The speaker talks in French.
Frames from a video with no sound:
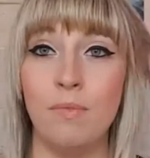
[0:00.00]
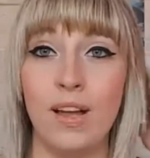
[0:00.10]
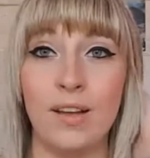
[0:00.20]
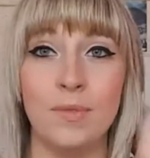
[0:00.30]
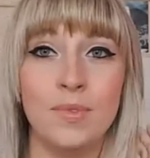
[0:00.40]

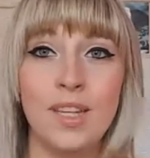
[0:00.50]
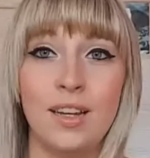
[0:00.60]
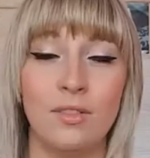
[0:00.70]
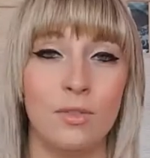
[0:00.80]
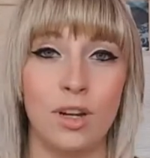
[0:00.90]
bah, comme
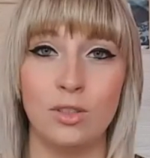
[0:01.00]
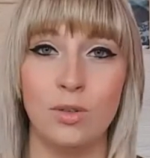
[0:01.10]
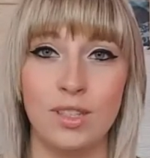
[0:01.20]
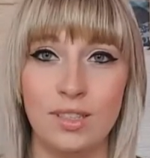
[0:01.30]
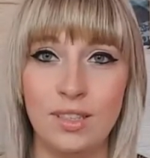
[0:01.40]
ça, à devoir
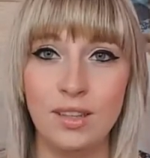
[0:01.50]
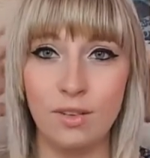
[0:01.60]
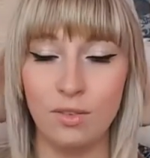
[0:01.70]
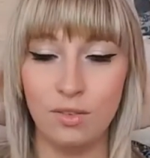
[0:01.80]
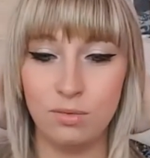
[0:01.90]

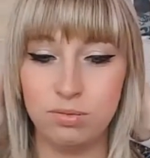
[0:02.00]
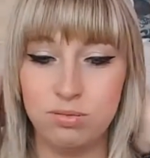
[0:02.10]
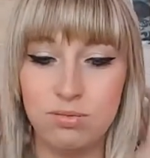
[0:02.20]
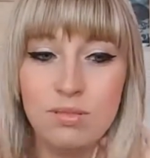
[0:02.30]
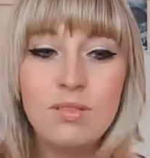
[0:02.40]
choisir, euh,
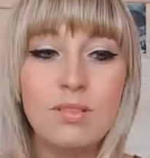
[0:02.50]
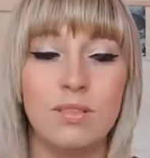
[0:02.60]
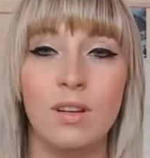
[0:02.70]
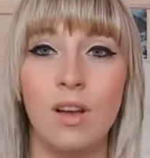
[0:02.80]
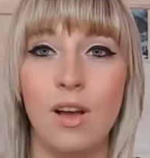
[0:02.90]

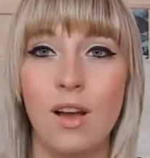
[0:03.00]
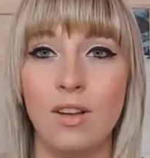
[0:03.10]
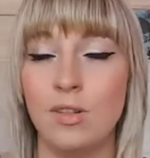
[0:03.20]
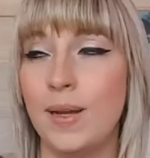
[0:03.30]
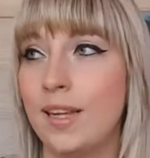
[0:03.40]

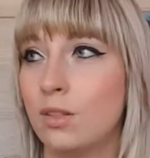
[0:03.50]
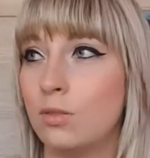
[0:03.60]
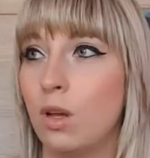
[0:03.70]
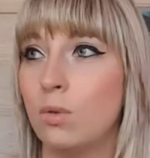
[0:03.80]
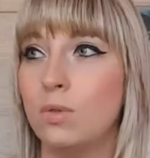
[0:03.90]
je vais pas dire
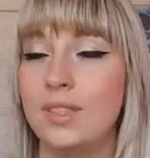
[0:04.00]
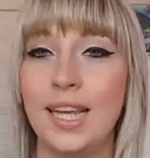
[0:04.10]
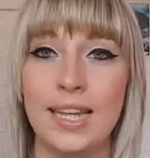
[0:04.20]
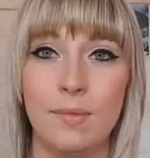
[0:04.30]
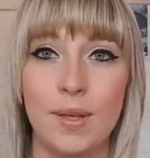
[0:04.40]
sur un coup de
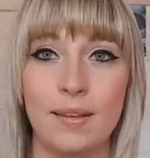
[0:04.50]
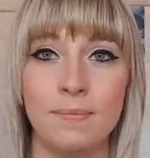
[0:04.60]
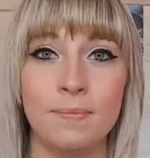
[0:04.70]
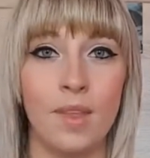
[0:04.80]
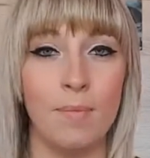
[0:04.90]
tête, mais
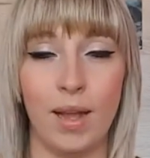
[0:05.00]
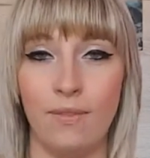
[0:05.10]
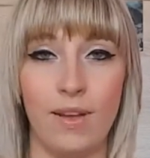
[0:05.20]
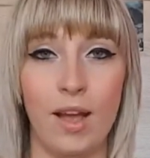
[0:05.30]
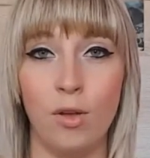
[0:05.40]

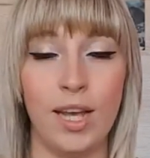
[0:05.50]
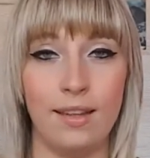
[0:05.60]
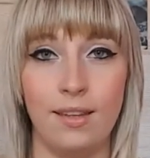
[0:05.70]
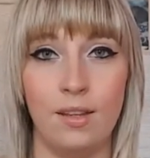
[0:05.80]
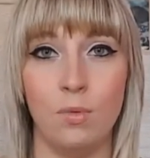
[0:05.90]
bref, à
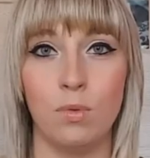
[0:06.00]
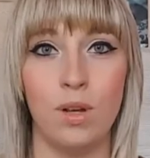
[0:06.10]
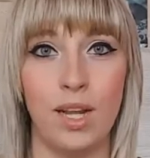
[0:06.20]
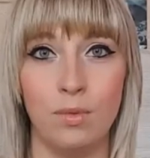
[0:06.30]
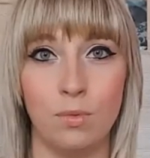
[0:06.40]
regretter. Donc
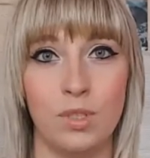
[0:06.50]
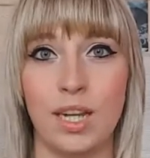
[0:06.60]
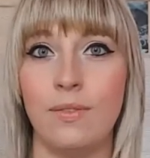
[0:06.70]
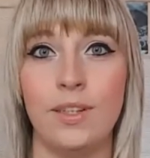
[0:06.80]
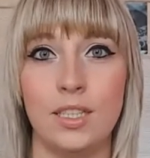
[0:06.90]
là, non, j'ai
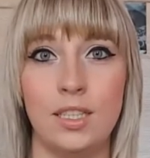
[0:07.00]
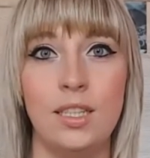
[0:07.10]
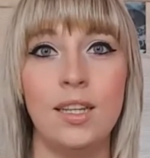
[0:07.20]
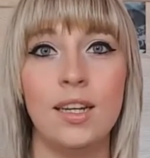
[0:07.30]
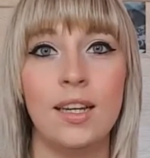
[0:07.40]

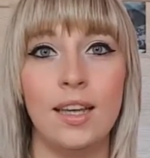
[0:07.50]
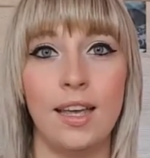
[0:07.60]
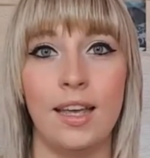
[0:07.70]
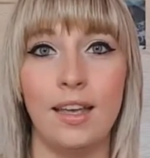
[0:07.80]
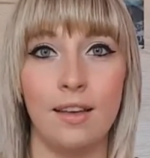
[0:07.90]
réfléchi.
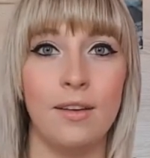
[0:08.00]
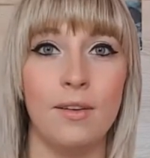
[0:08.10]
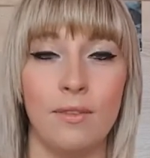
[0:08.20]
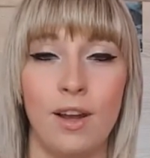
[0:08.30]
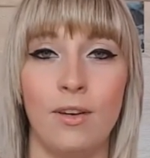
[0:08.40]
Et
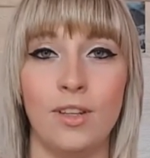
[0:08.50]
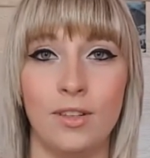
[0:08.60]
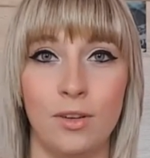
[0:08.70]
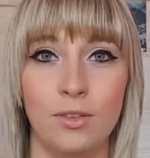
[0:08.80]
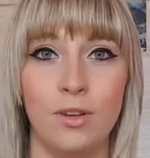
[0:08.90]
voilà, en
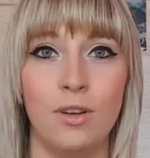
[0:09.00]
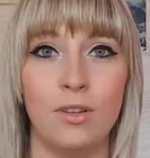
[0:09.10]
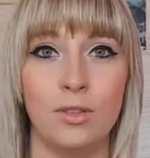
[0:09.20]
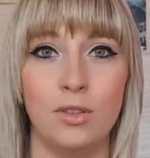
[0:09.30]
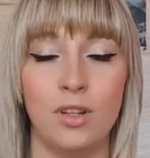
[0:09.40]

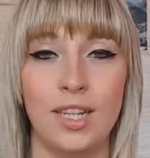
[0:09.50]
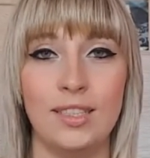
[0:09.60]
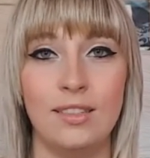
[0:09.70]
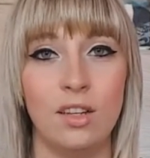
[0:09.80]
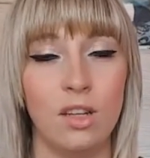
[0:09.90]
attendant, je suis un
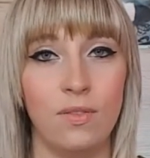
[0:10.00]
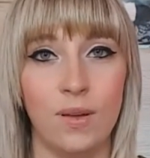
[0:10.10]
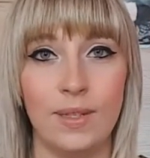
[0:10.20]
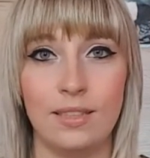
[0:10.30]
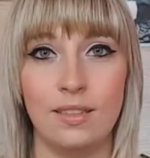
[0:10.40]
assistante en
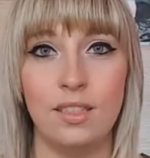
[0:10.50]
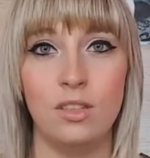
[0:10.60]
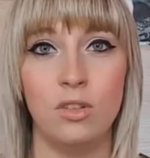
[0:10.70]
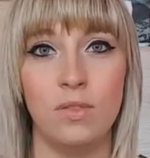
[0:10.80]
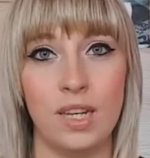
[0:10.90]

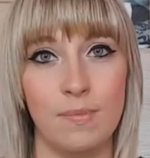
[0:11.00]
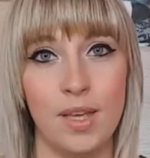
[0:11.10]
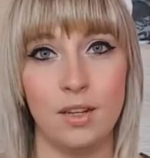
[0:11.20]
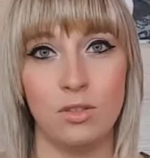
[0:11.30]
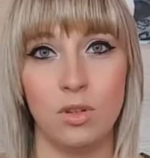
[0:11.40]
pharmacie. Je verrai
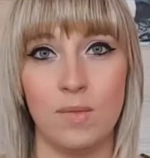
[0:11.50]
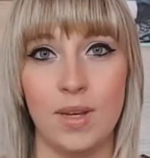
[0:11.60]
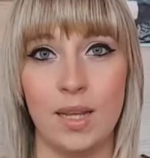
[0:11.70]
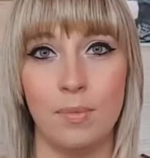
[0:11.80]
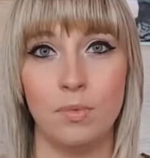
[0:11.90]
bien quand j'aurai
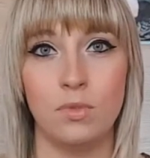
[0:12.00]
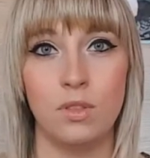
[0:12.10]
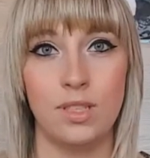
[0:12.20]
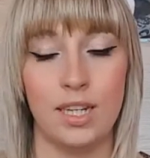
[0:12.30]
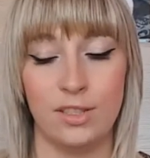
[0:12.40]
ma réponse
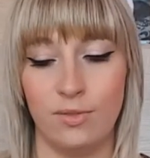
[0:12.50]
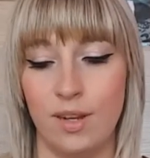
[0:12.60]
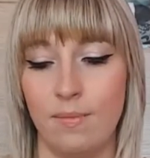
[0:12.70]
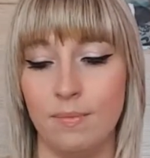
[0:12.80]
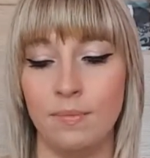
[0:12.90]
de
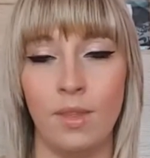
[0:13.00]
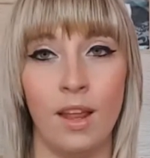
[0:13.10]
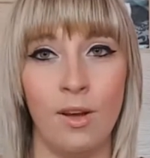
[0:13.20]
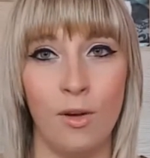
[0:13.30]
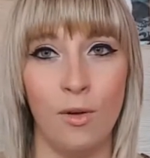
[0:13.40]
sage-femme.
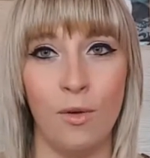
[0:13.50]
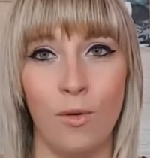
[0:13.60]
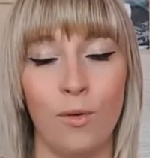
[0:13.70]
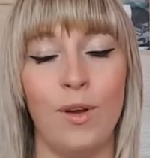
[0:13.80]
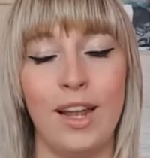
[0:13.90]

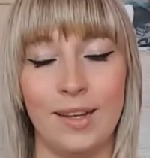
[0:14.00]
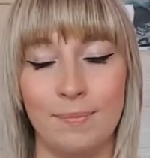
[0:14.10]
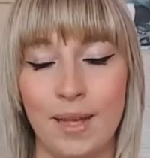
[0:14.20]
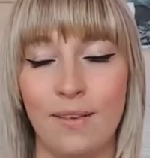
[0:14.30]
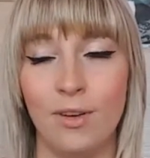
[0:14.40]
Voilà,
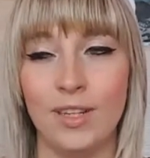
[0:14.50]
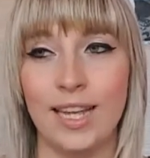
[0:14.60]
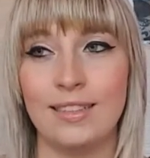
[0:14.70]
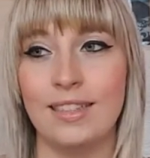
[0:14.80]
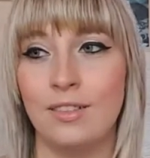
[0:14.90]
pas avant le
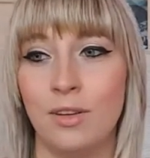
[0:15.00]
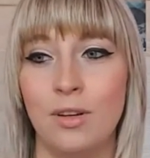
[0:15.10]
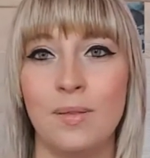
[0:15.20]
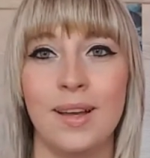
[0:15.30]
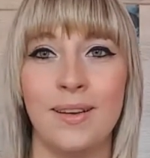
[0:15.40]
15 septembre,